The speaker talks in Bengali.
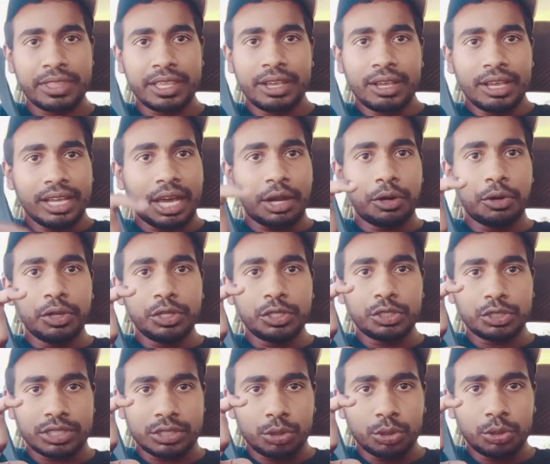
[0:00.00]
কারণ ওই
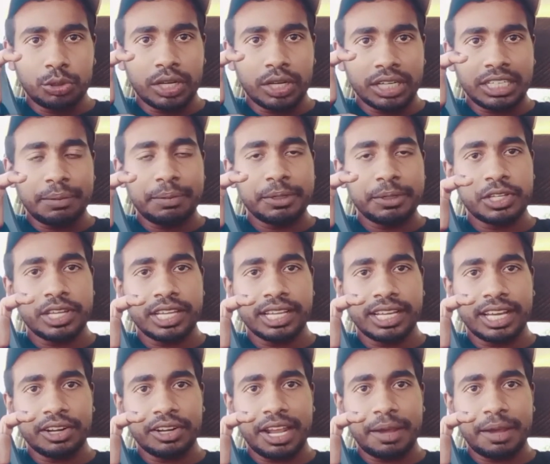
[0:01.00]
ছোট্ট একটা বিষয়ের
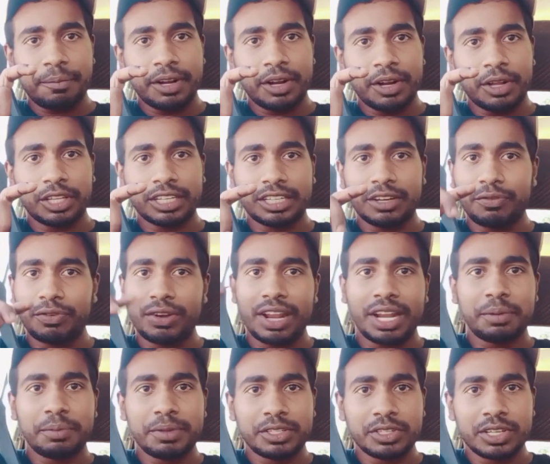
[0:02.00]
কারণে আপনার হয়তো একটা ফ্লাইট
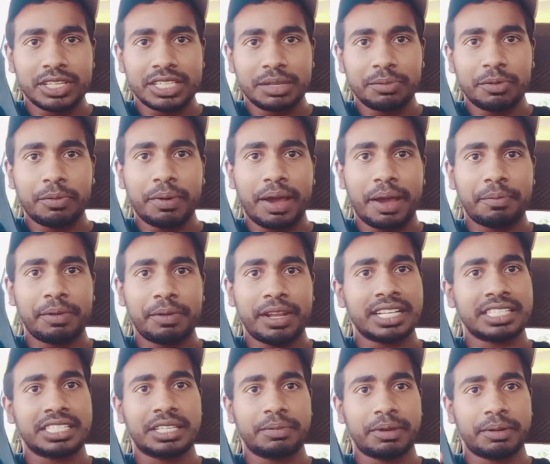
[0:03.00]
মিস হয়ে যাবে বা আপনি
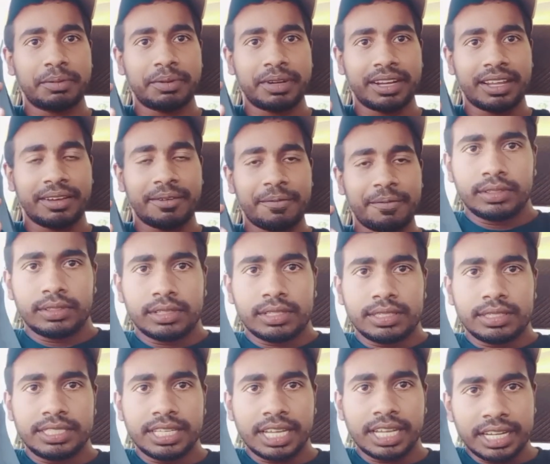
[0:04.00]
আসতে পারবেন না
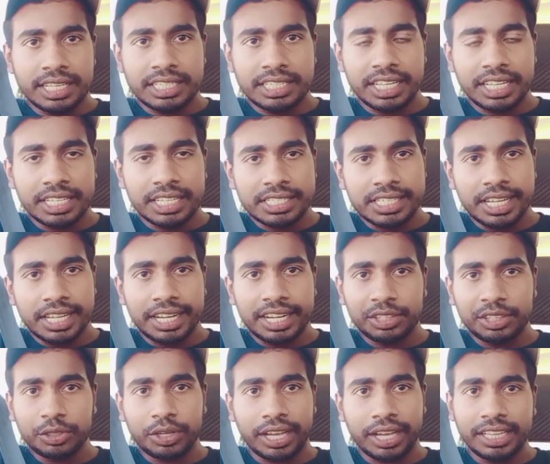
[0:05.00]
যেখানে সেখানে সিগারেট
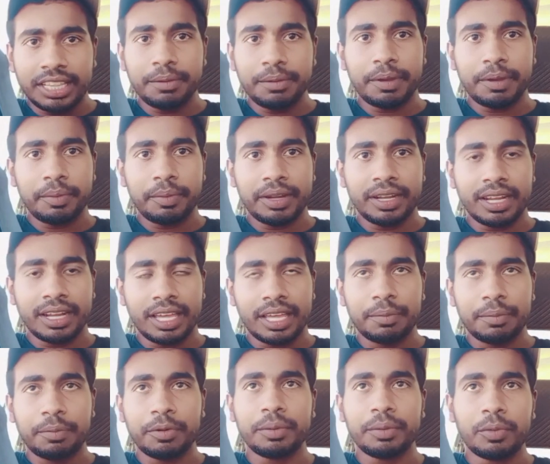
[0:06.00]
তো খাইতেই পারবেন না
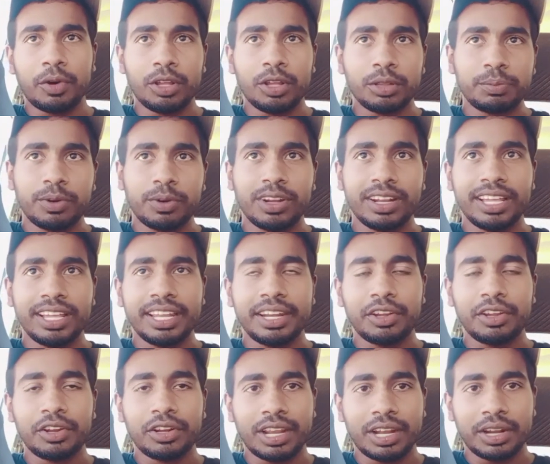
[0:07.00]
এরপরে মদ বলেন
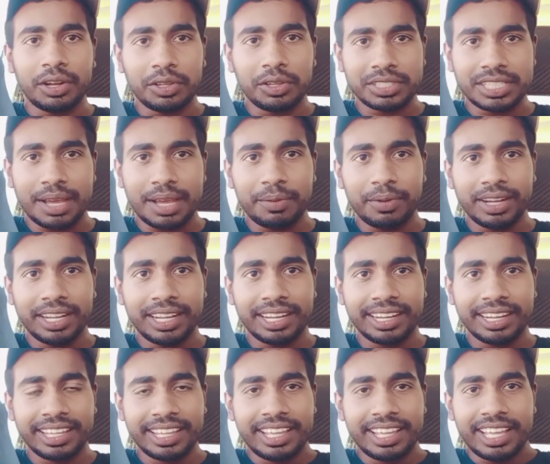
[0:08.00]
অন্যান্য যা বলেন
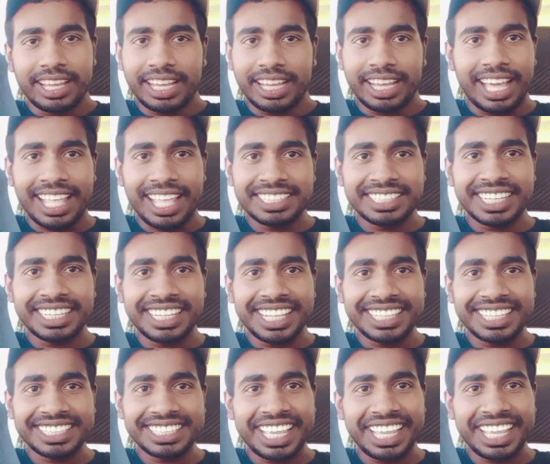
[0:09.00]
গাঞ্জা
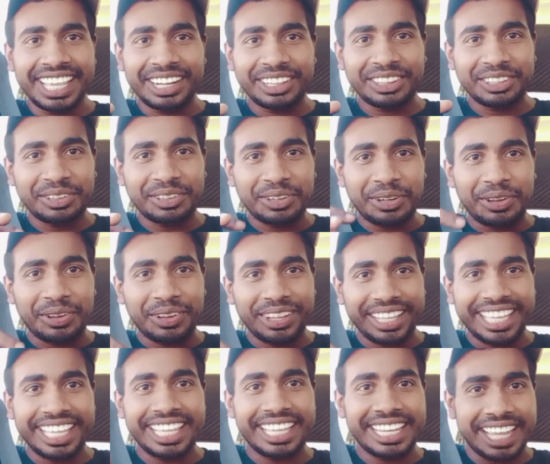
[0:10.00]
টাঞ্জা এগুলো তো কোনো
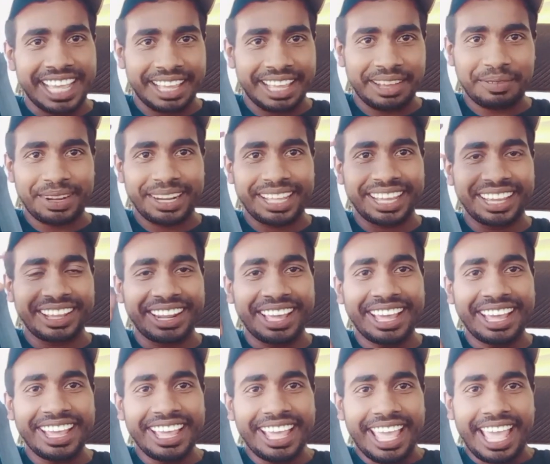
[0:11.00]
ই নাই মানে এগুলো
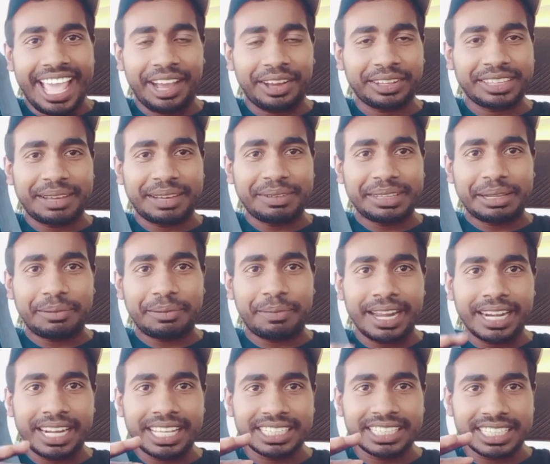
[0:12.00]
এক কথা আমাদের
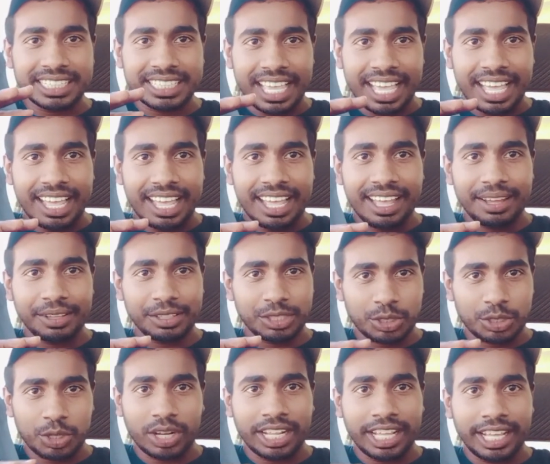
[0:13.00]
বাংলাদেশে যা
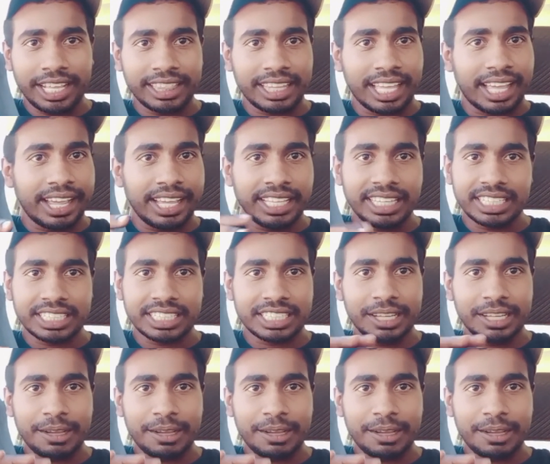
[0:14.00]
চলে তাই দেশে